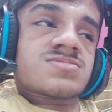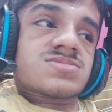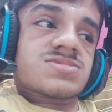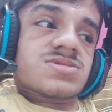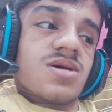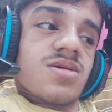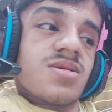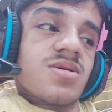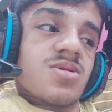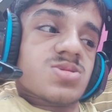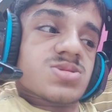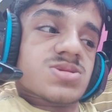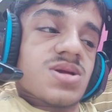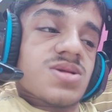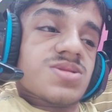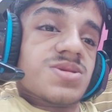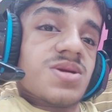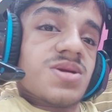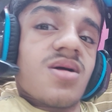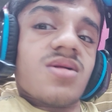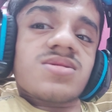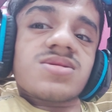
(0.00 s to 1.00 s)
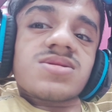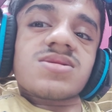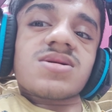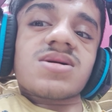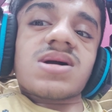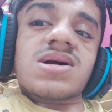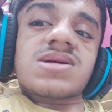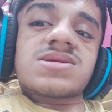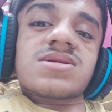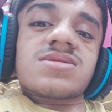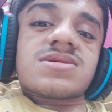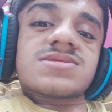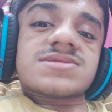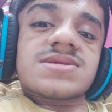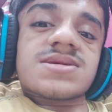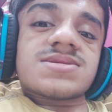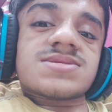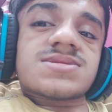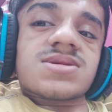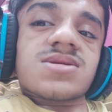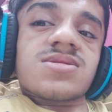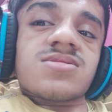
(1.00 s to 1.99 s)
ज़्यादा उसका ध्यान नहीं रखा ज़्यादा
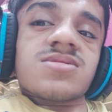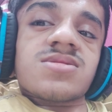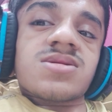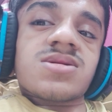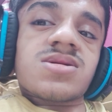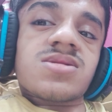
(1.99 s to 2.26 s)
सही से